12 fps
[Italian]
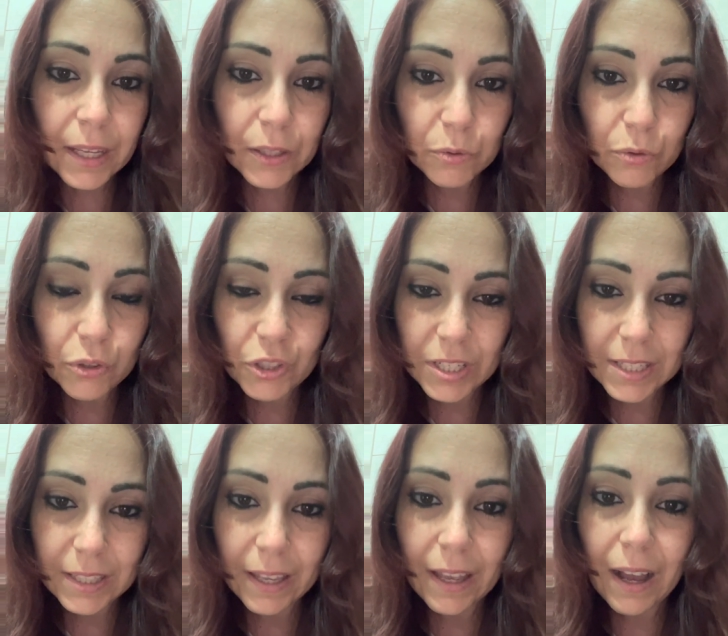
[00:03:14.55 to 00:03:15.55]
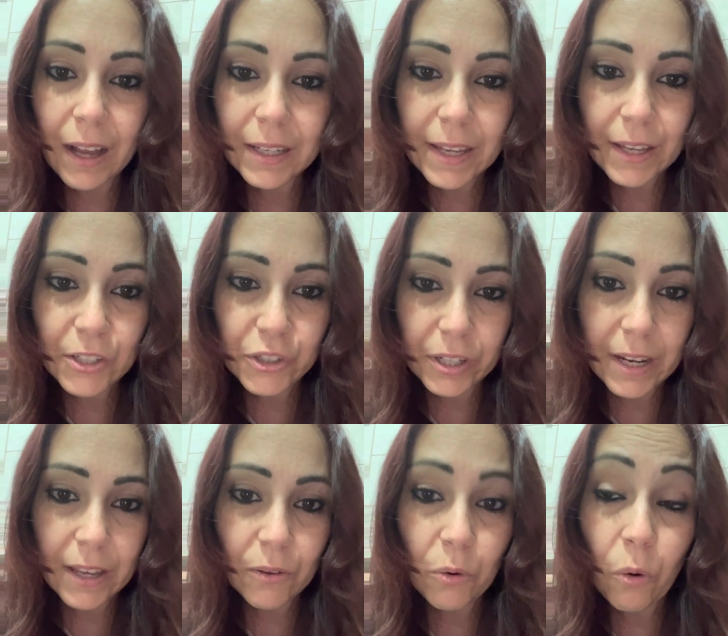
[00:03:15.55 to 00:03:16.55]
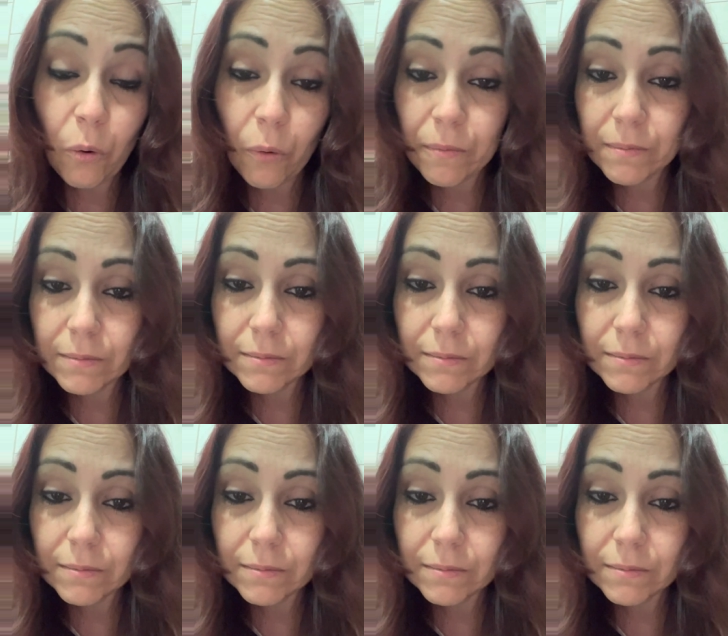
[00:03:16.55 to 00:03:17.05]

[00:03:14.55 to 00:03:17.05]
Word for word: riuscite a leggerle o